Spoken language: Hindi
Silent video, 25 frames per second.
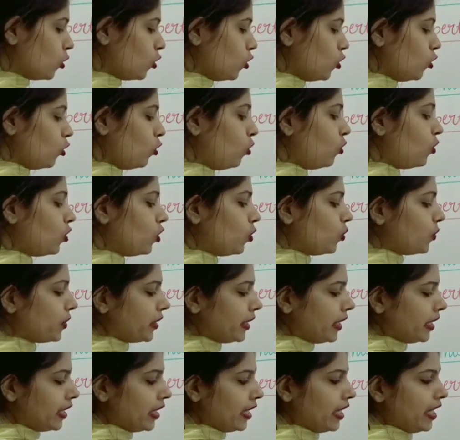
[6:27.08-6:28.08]
सो U
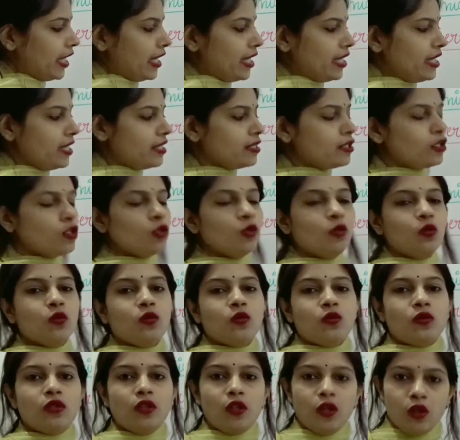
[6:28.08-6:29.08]
यूनियन A इज U
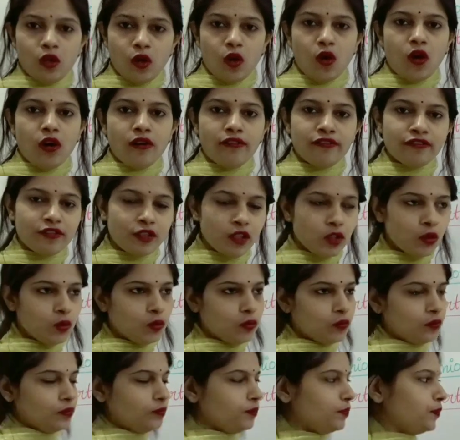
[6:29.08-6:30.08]
लॉ ऑफ
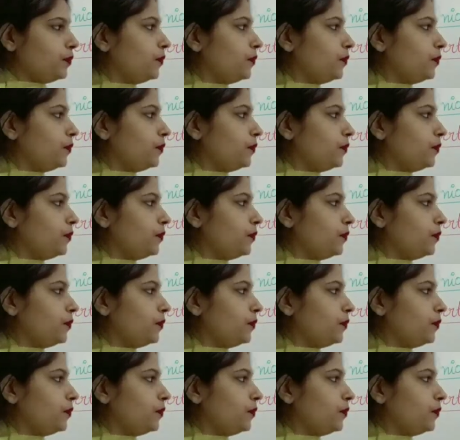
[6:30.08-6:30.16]
U